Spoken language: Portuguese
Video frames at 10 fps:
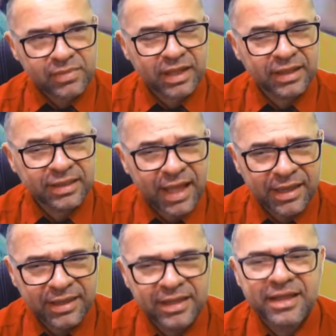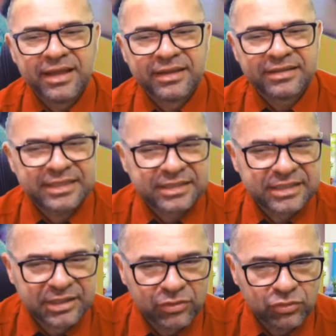está aí
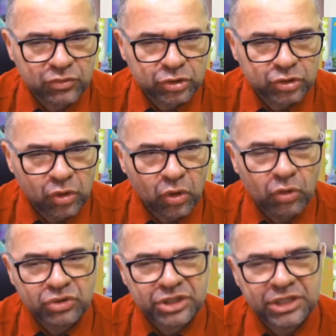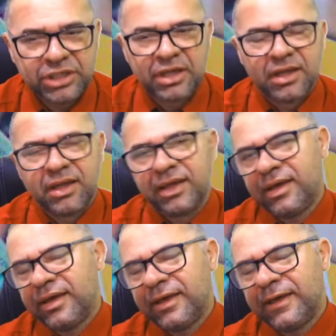traçando um show de
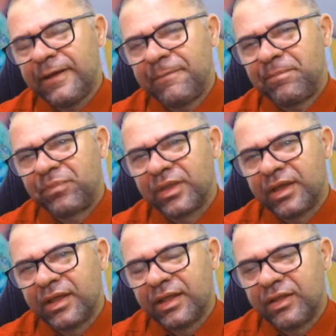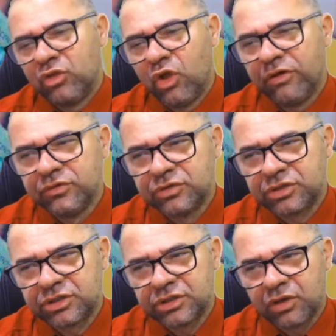é,
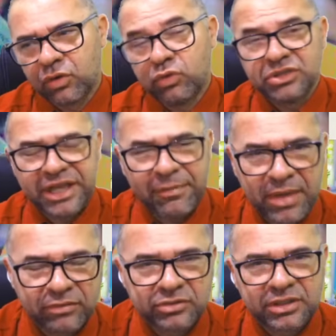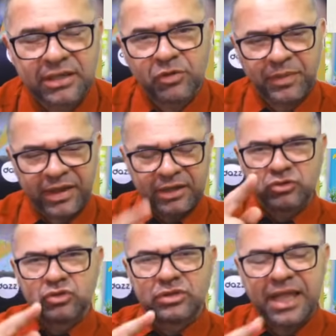novos cruzamentos. Eles estão
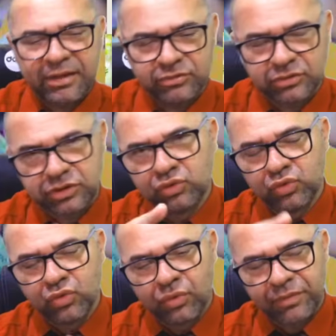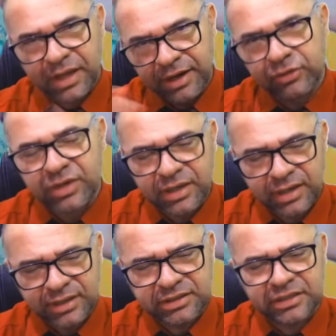pegando dados, do, além do
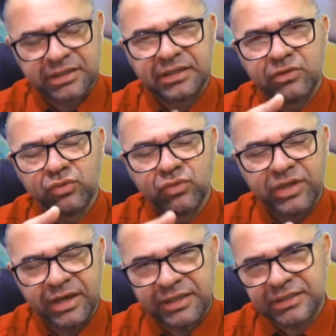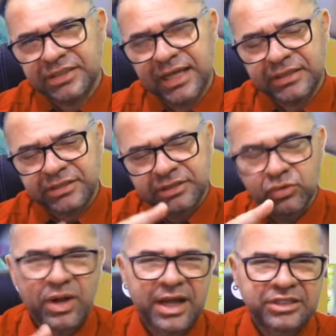CNIS, do INSS,
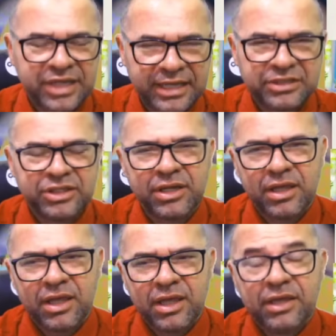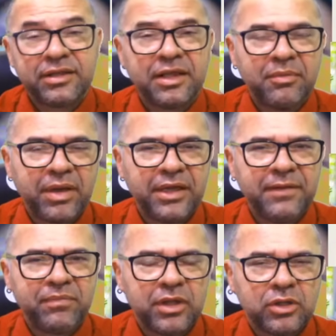do CAGED e
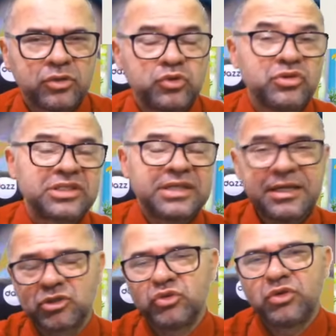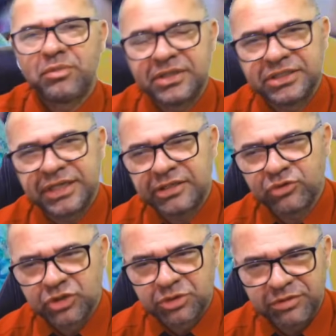também do censo do IBGE de
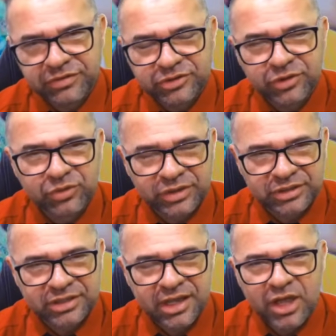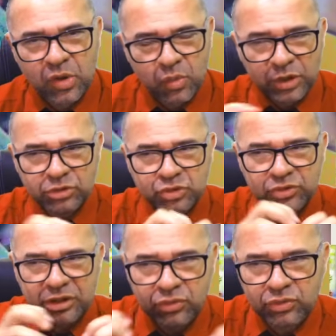2022. Quando
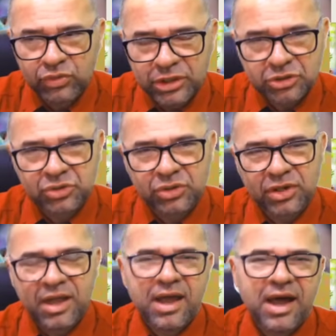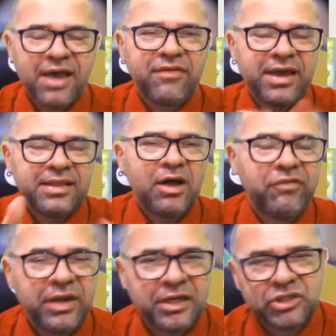junta tudo isso, aí vai dar o
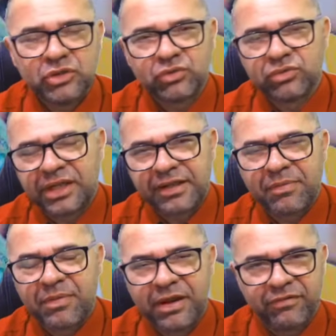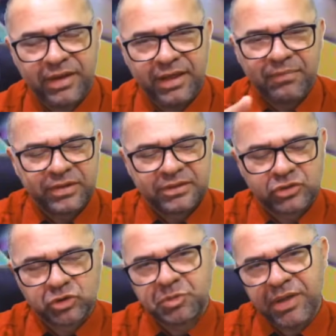veredito no DataPrev, né?
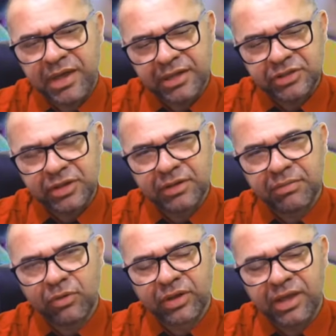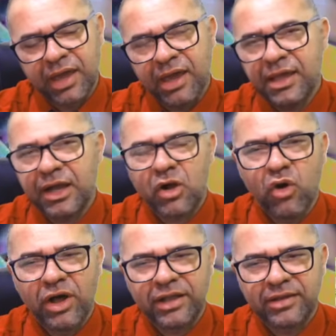Suspende, bloqueia,
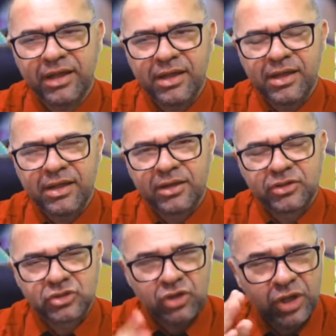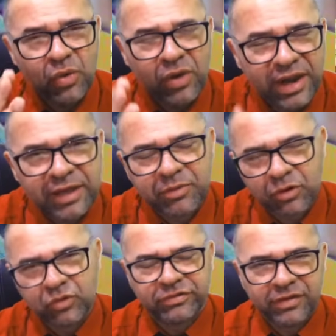corta. Só que eu lembro
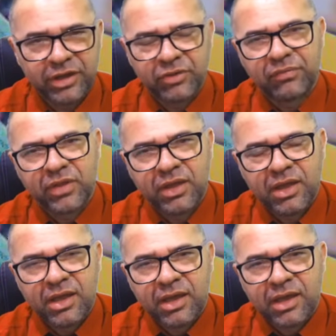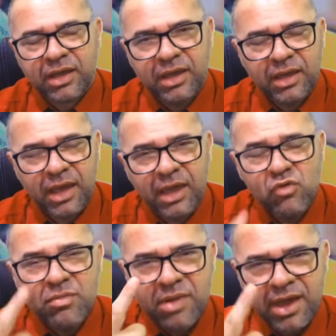ao governo que em
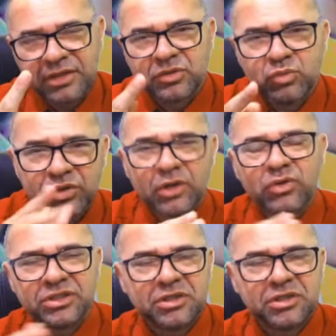um mês muita coisa